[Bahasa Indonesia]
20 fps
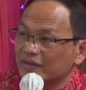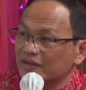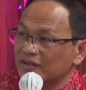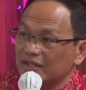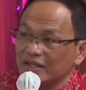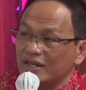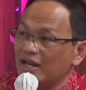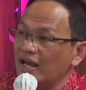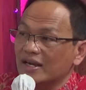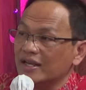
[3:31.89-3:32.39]

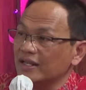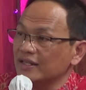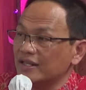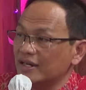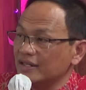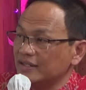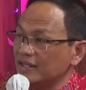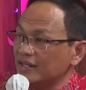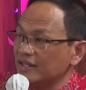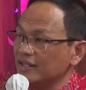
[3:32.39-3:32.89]
Tidak akan
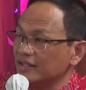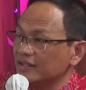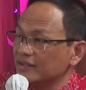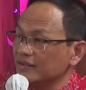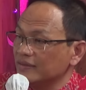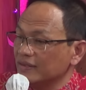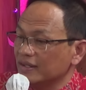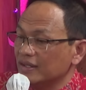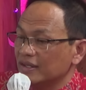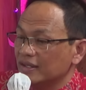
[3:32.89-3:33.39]
terjadi itu.
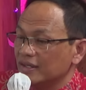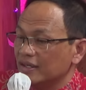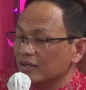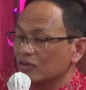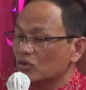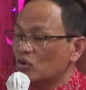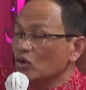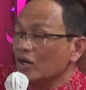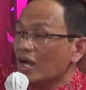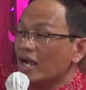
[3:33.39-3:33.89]

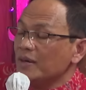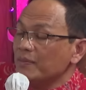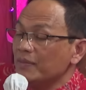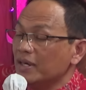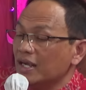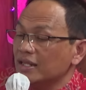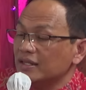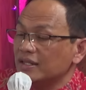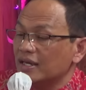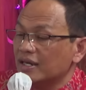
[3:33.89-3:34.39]
Quran
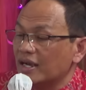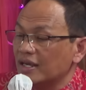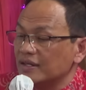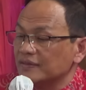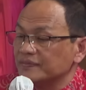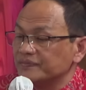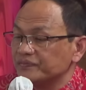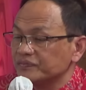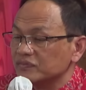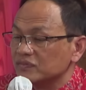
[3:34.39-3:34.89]
mengatakan